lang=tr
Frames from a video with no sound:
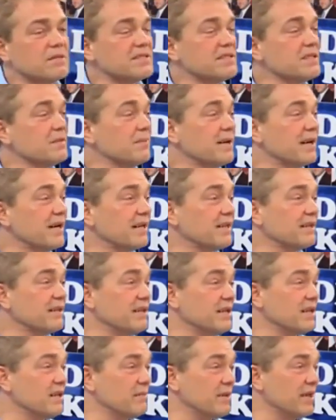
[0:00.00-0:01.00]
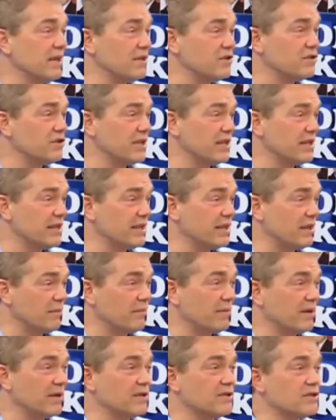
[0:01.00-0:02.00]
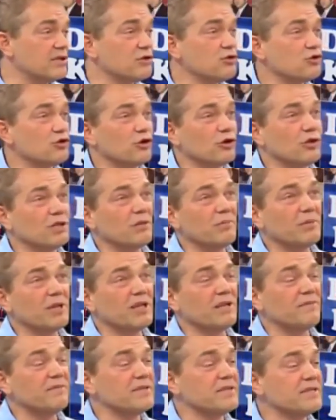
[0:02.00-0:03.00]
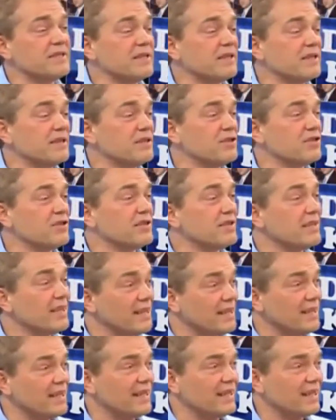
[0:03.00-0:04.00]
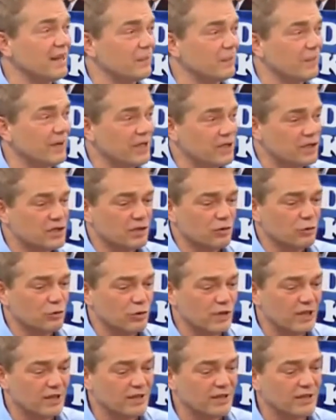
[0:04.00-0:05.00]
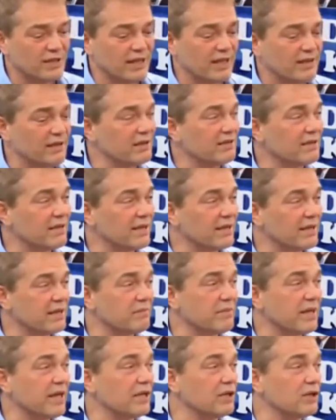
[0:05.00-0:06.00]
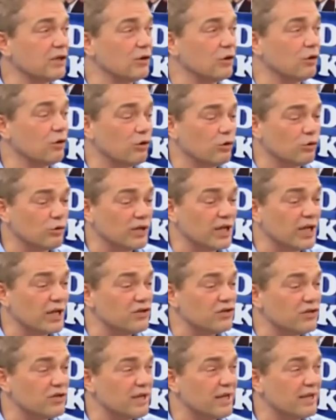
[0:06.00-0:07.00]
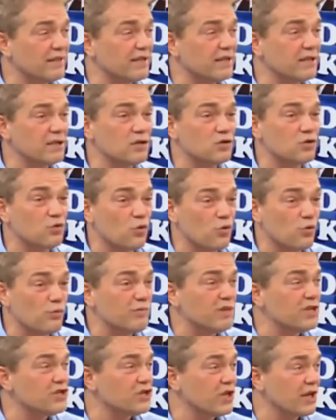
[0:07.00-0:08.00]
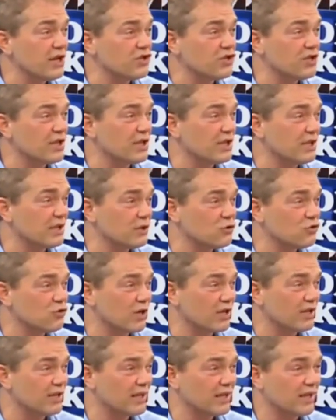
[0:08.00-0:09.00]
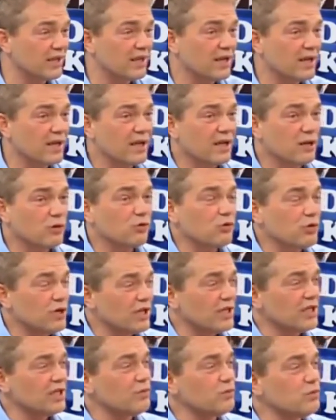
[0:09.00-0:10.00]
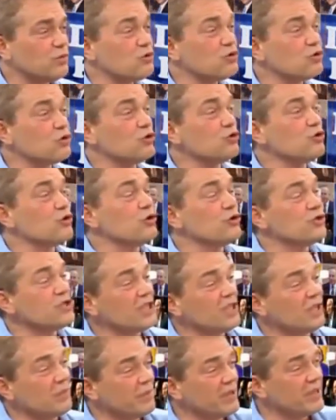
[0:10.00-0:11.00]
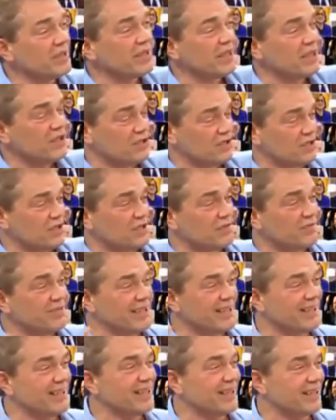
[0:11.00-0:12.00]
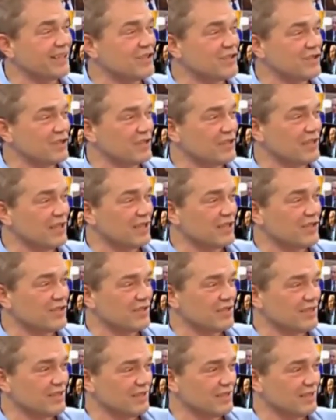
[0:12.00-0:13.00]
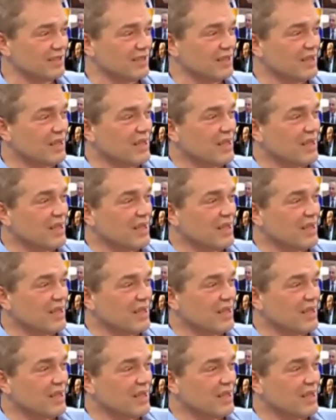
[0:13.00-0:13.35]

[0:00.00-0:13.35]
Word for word: istihbaratla ilgili belli şeyleri yapmak için, CERN'de belli fiziki işte deneyleri yapmak için kullanılırken internet belki onu geliştirenlerin hiç ummayacağı şekilde şu anda dünyadaki bütün sosyolojik yapıyı değiştirdi, bilginin akışını değiştirdi.